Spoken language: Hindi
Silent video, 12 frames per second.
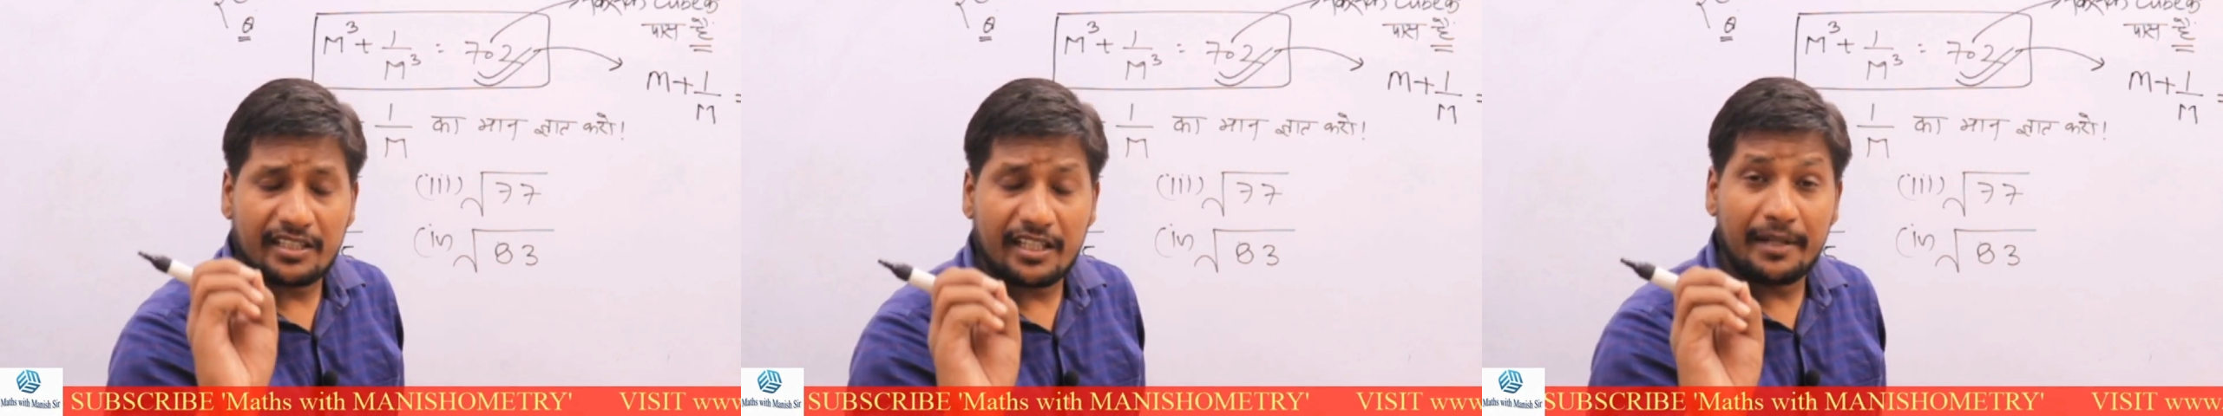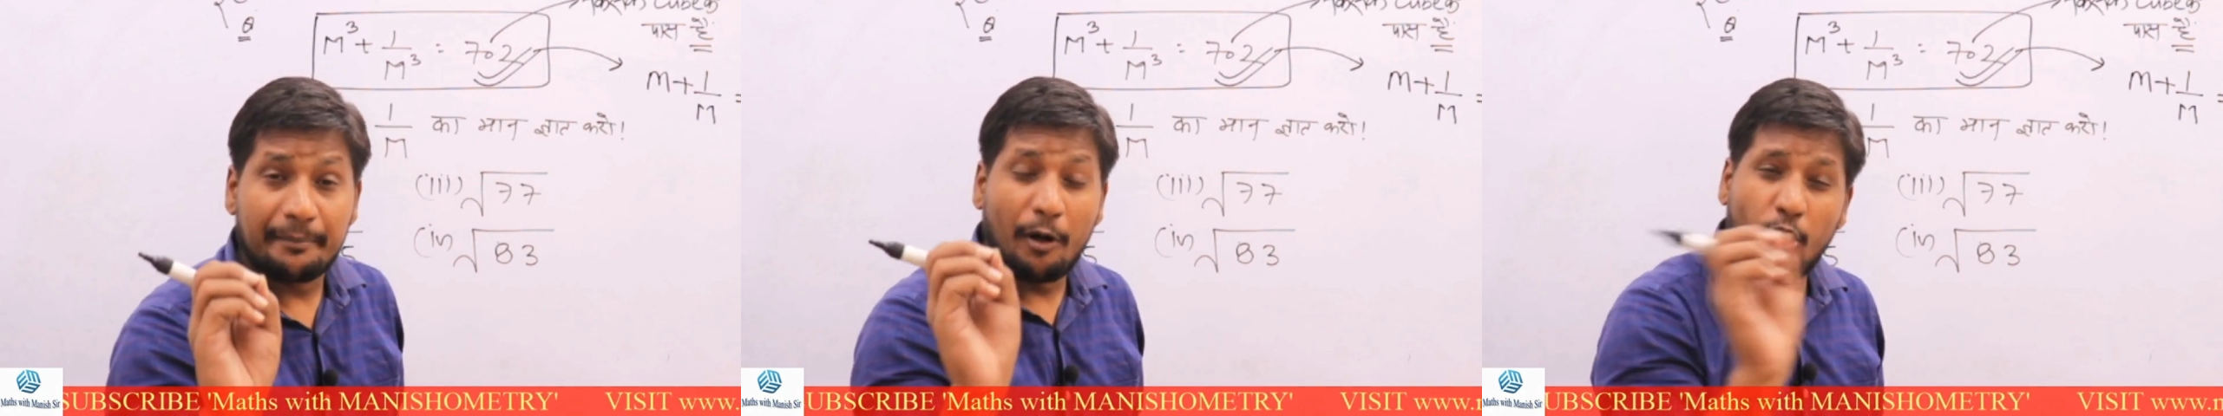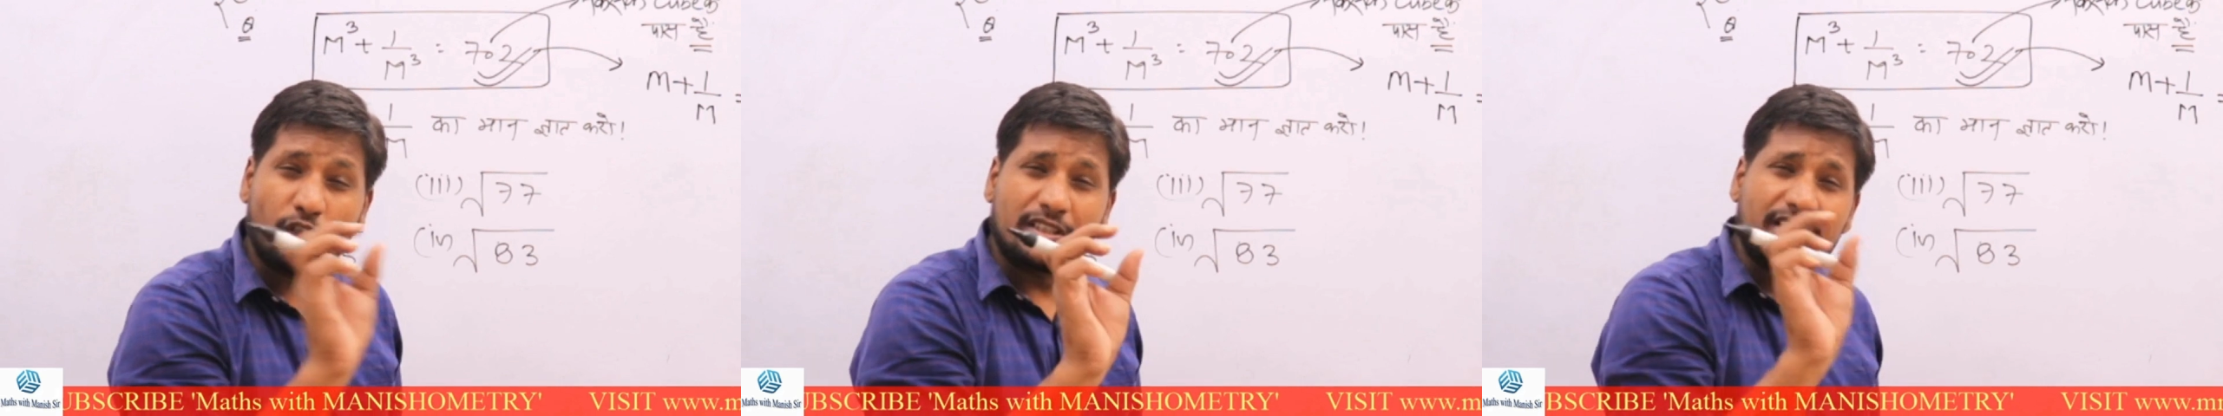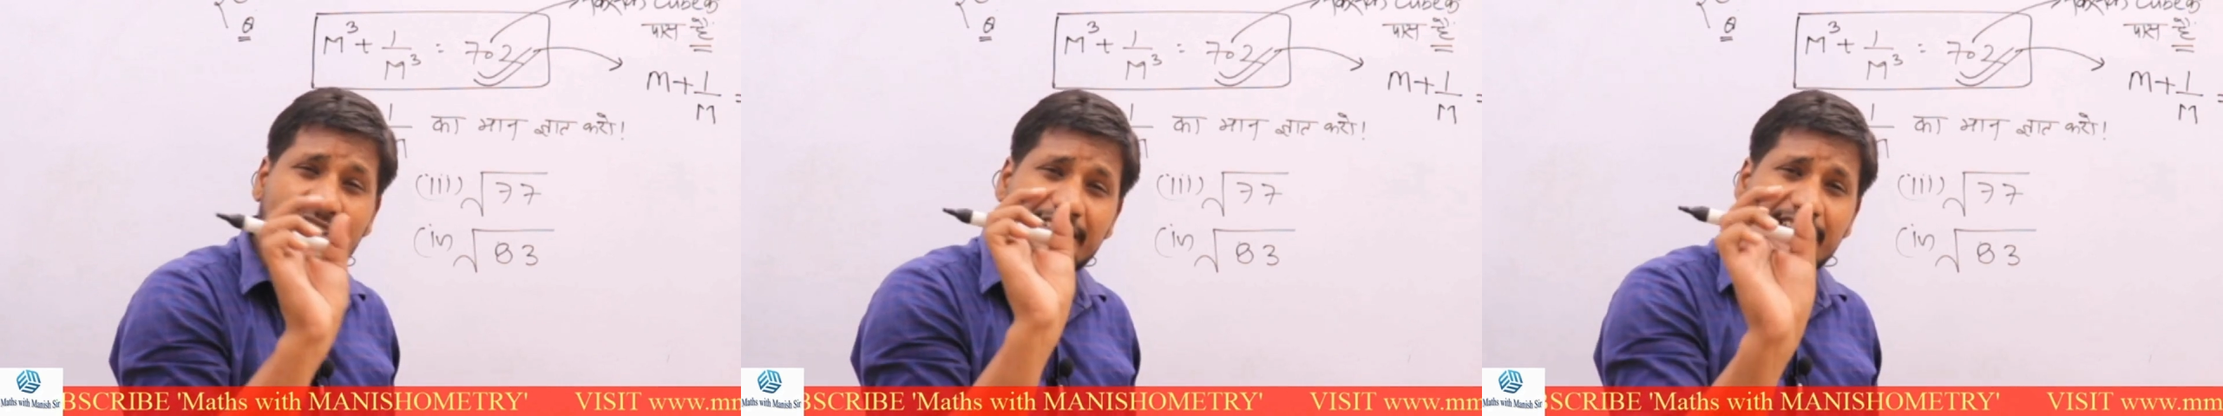बहुत
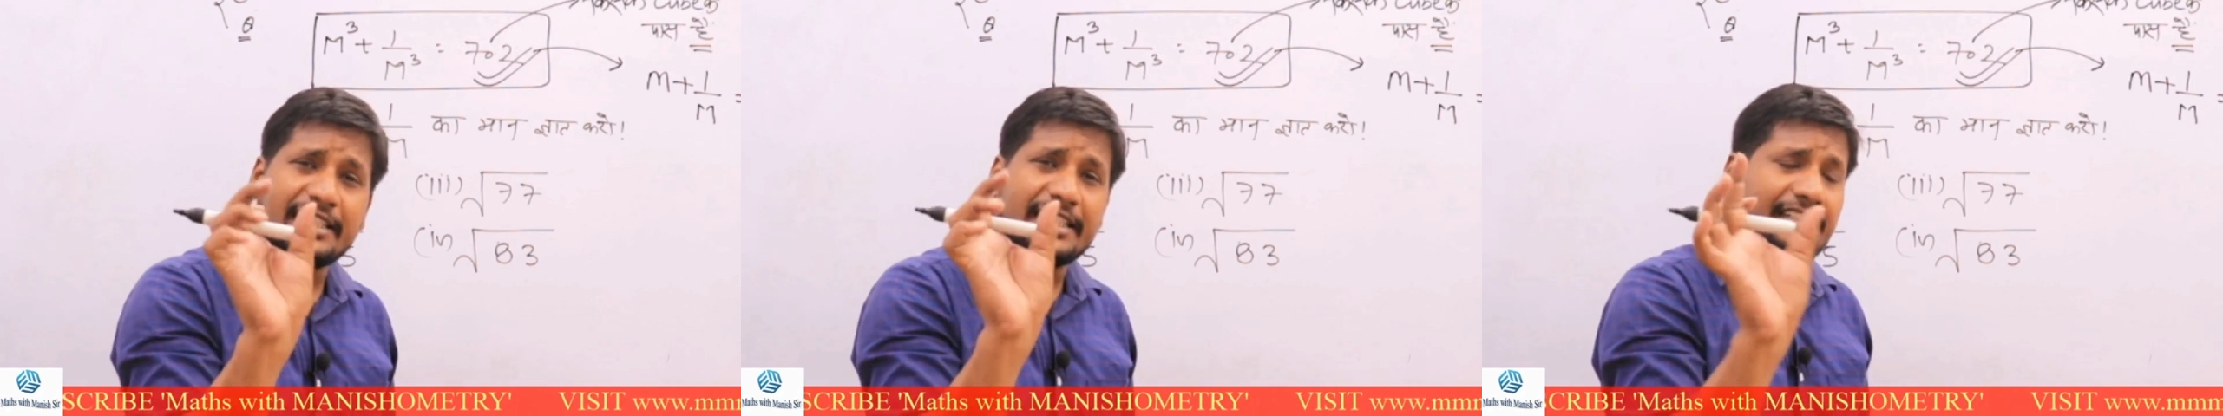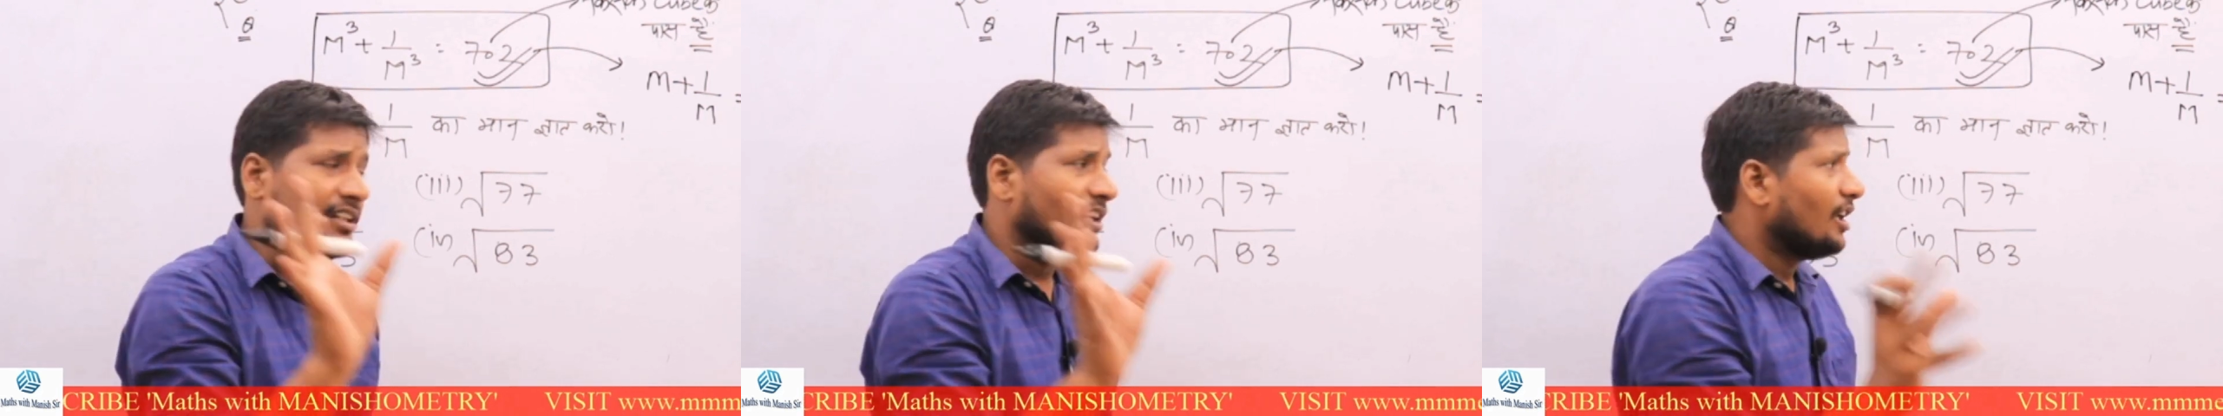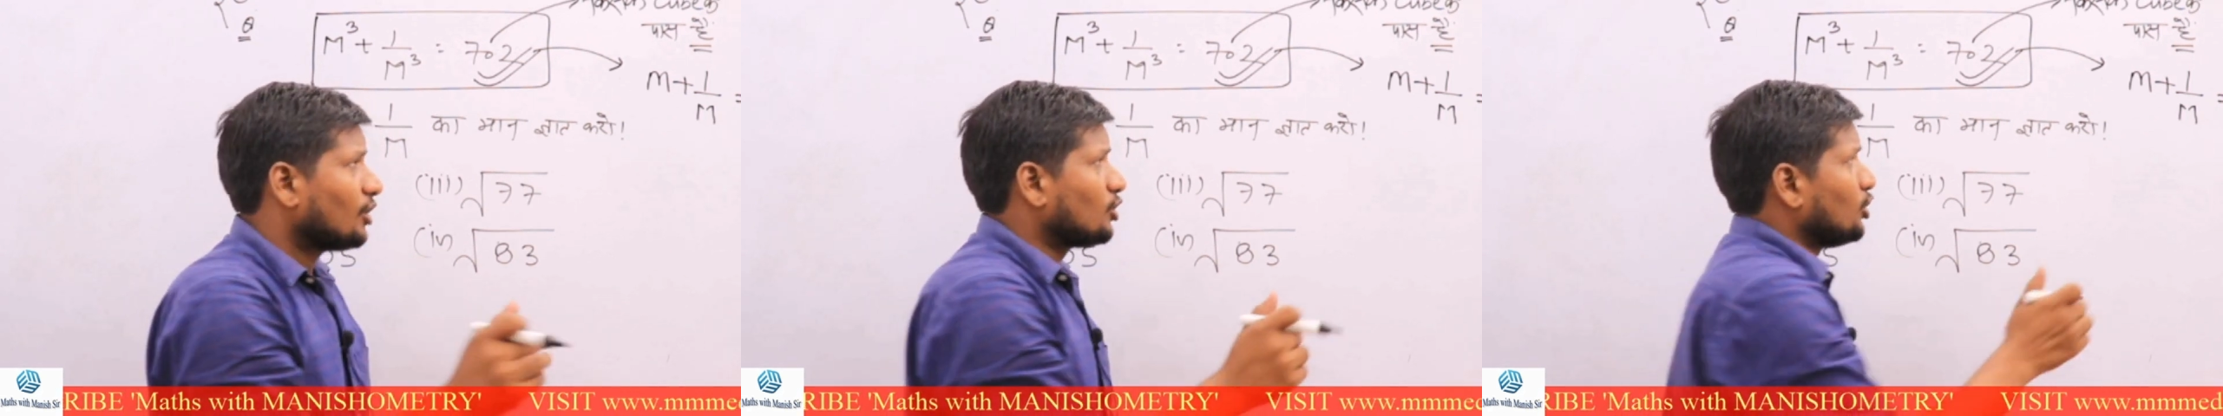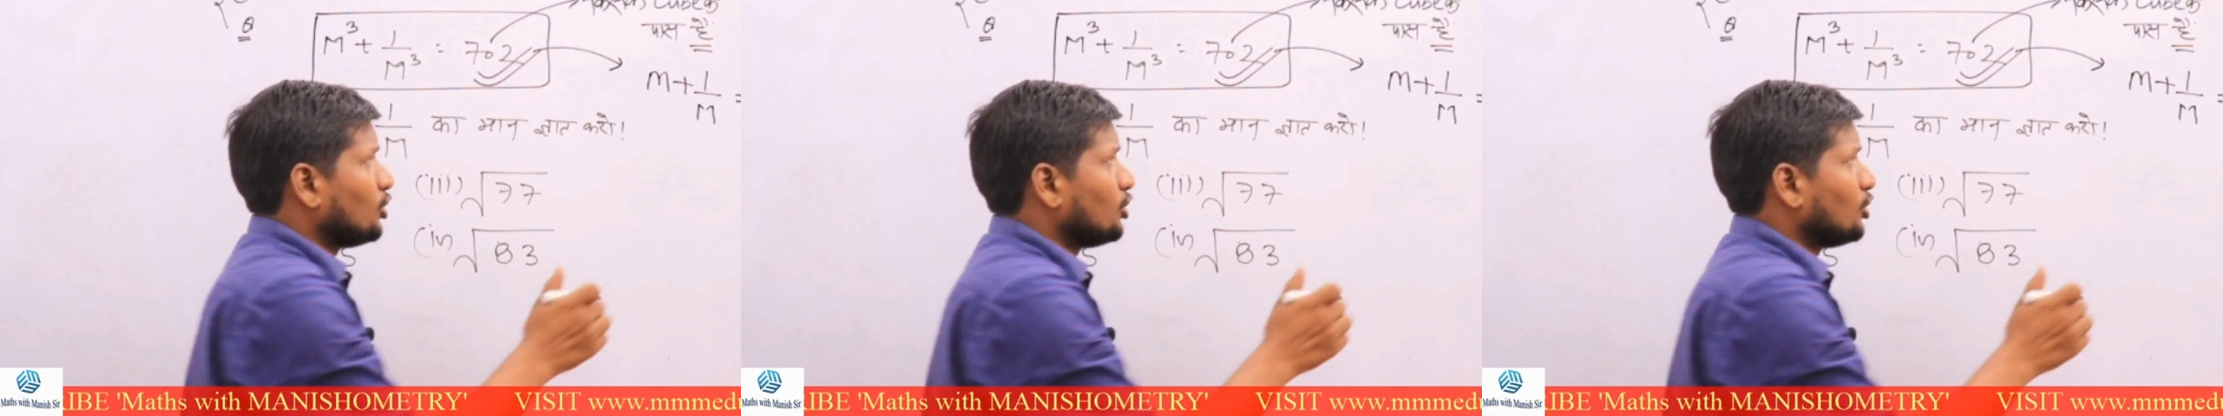नजदीक तो नौ